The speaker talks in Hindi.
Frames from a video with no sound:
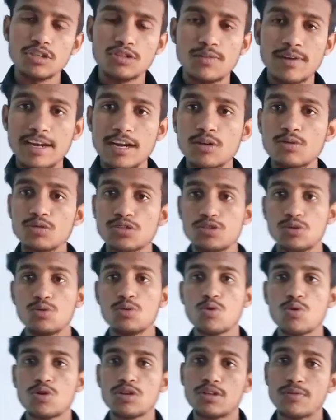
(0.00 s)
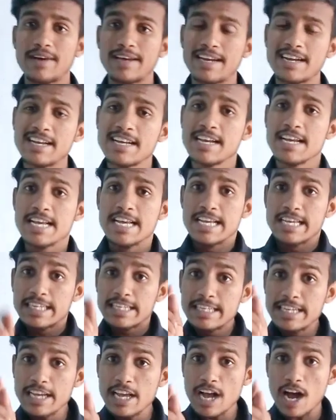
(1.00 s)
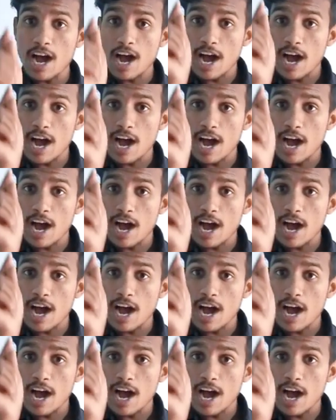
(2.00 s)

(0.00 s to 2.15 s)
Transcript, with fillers: के द्वारा कुछ लोगों के द्वारा कि